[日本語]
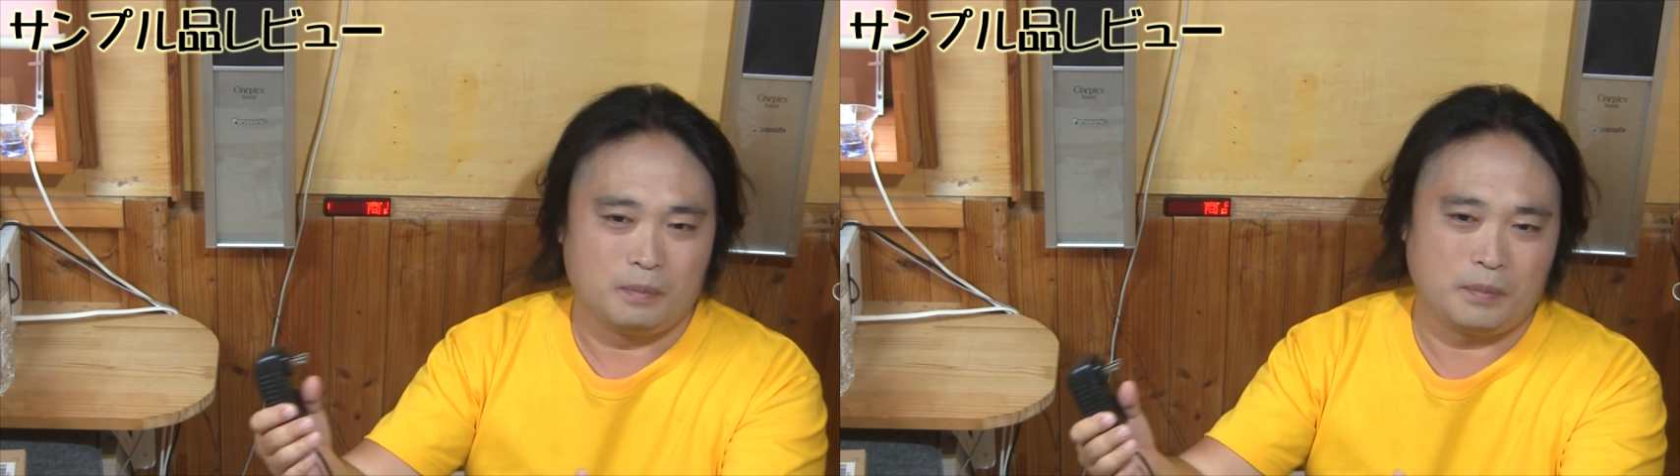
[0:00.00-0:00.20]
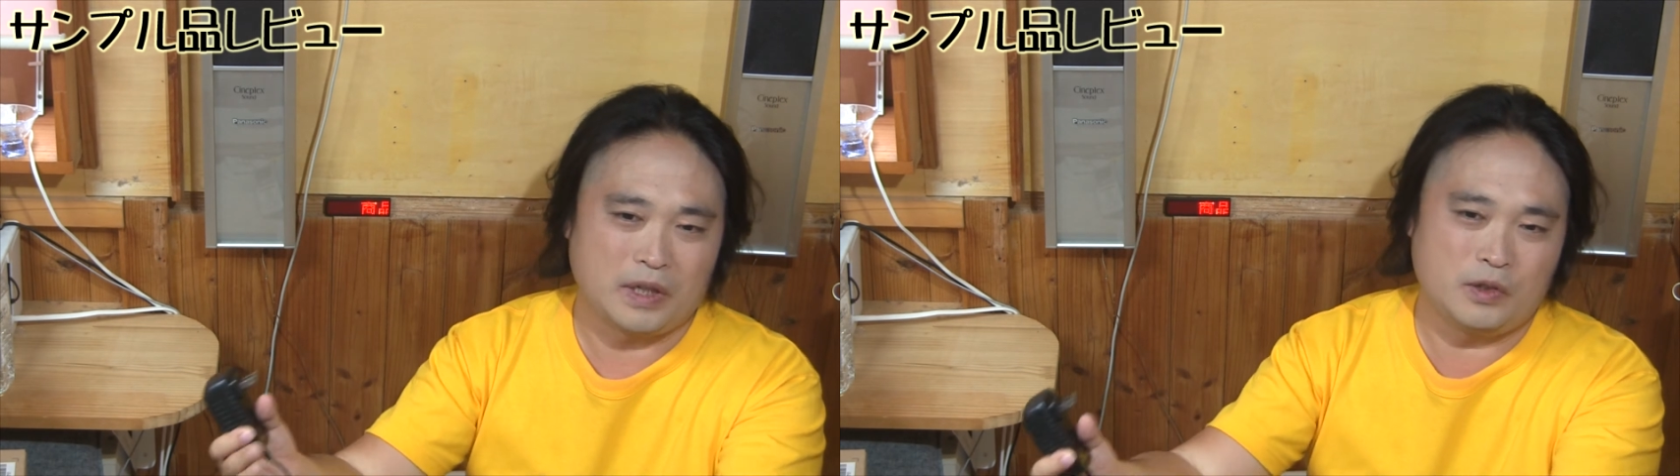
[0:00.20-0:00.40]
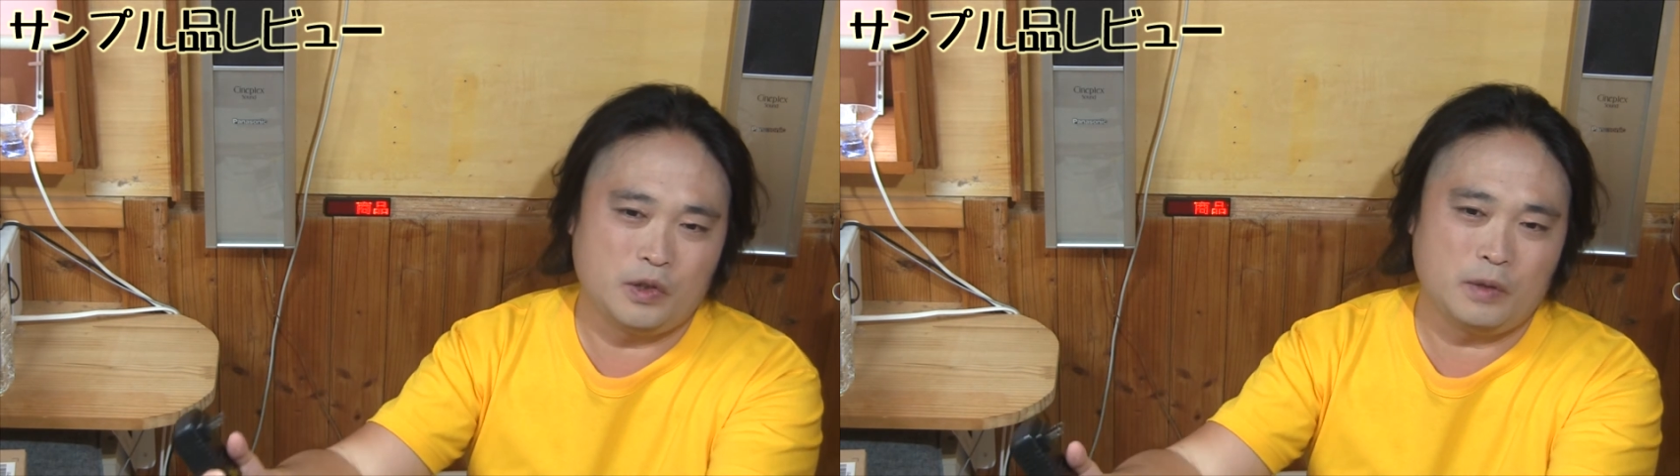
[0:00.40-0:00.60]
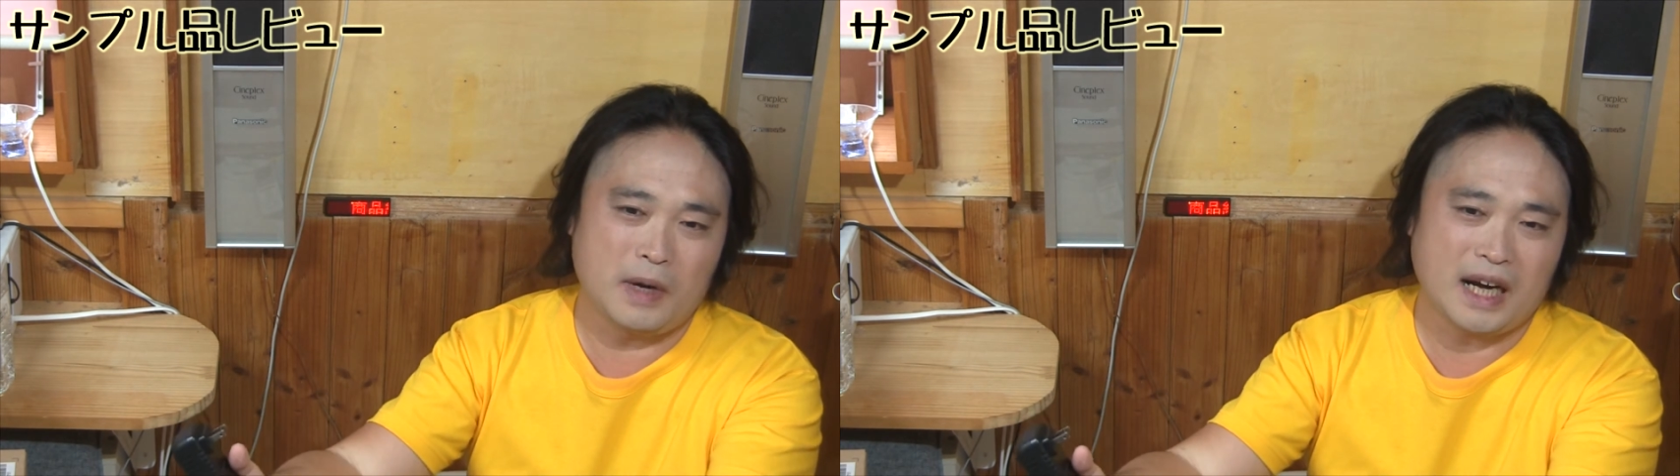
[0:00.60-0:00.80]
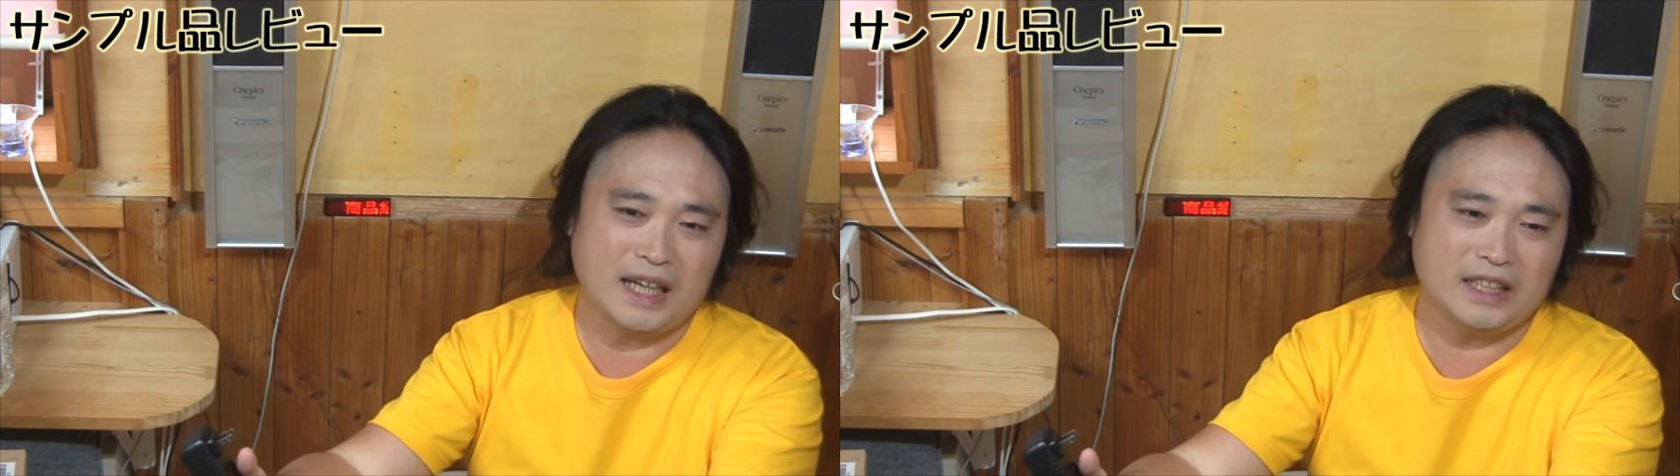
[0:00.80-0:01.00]
まあ、
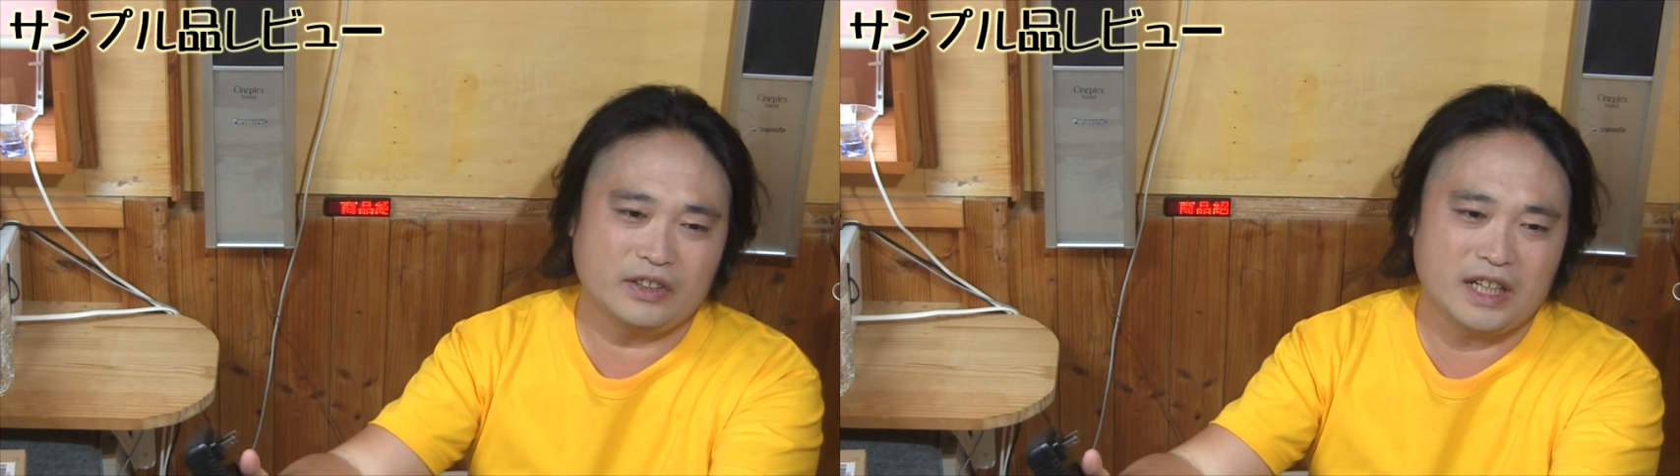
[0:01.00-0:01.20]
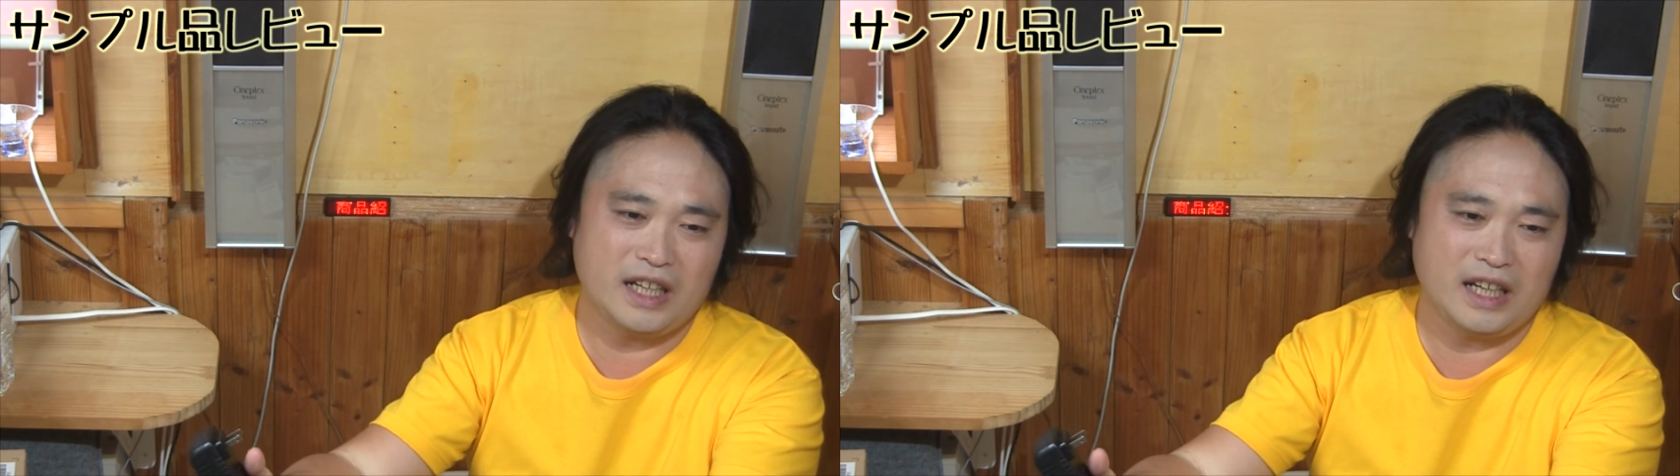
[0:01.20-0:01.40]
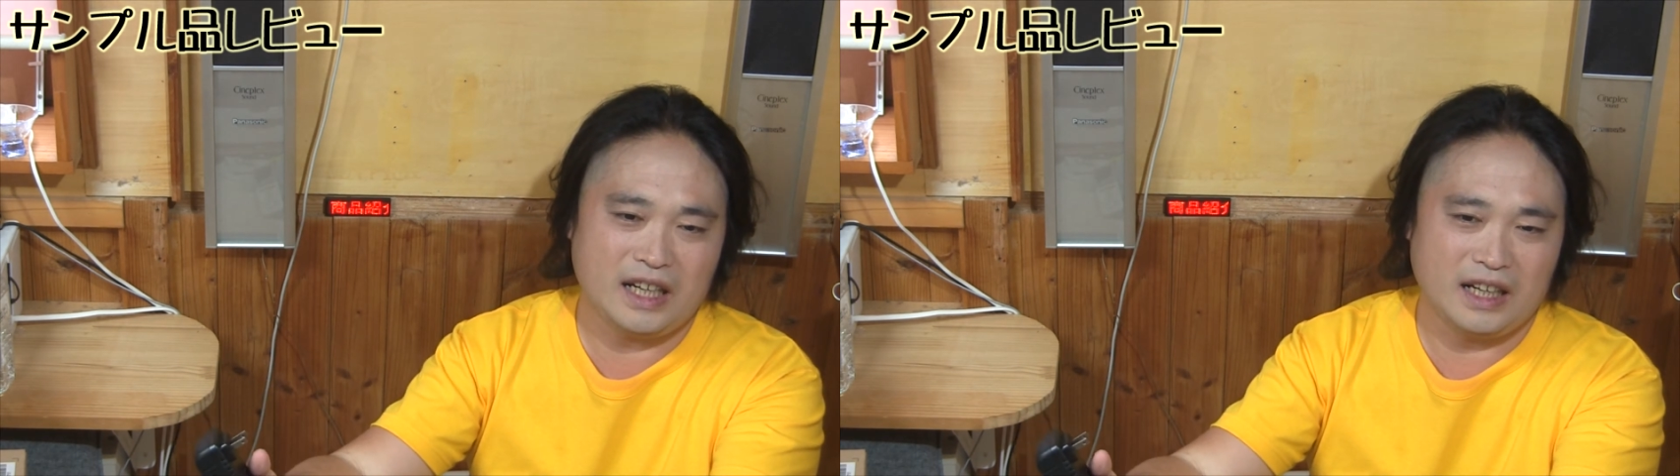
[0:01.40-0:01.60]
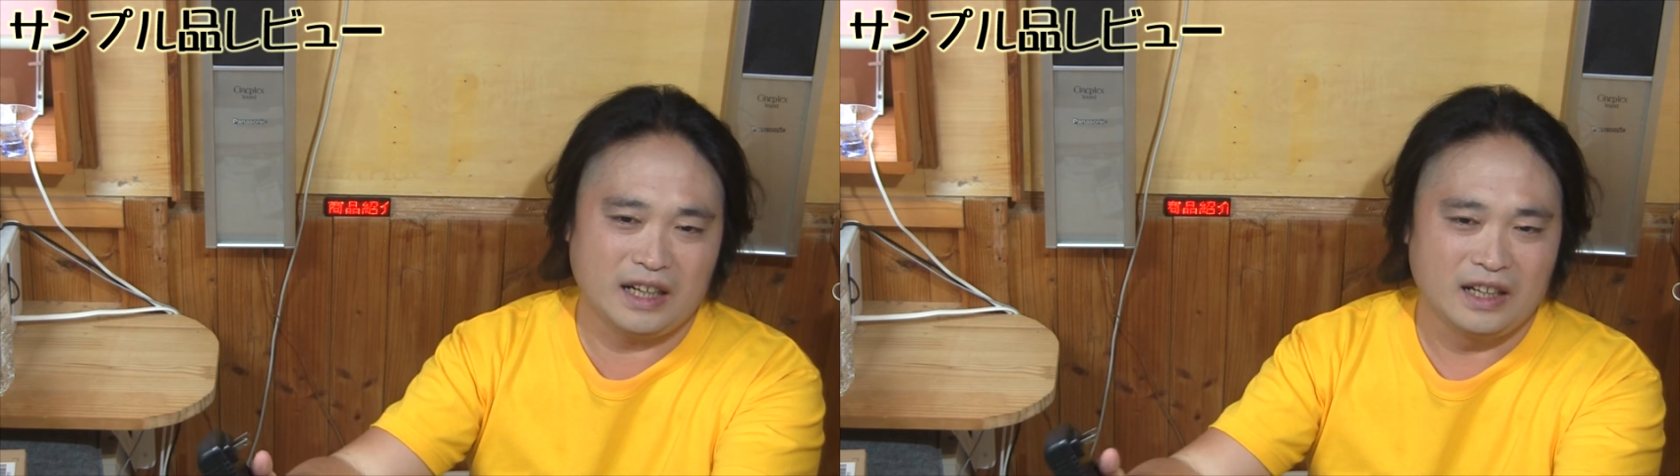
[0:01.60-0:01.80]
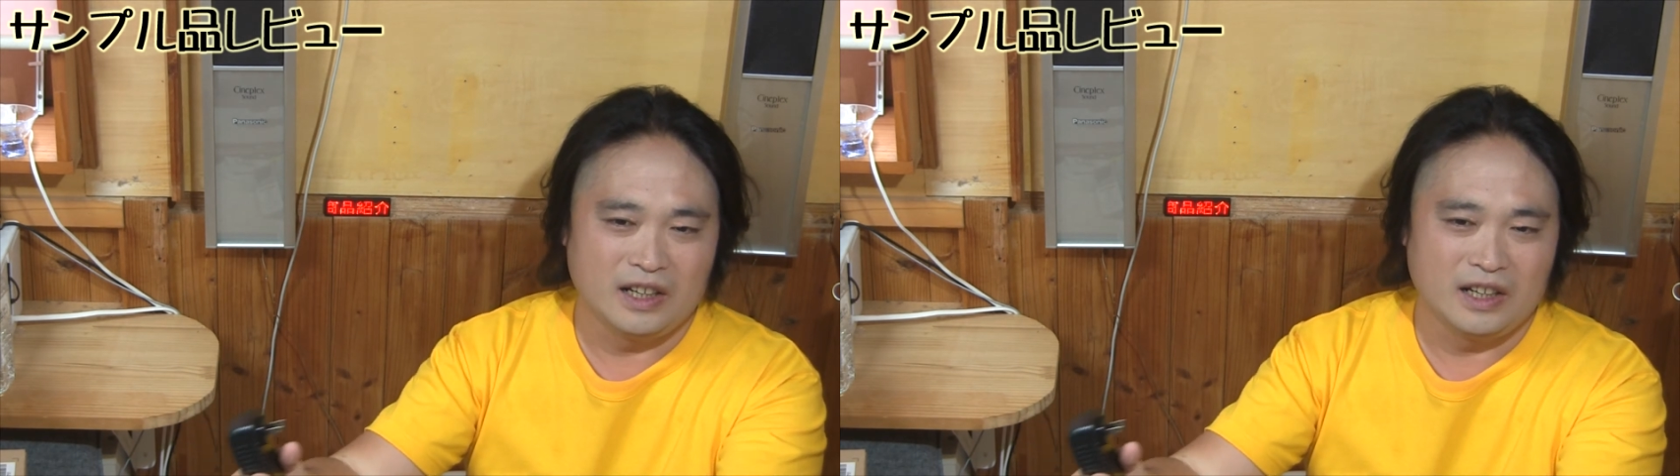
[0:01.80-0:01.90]
車買いた時に、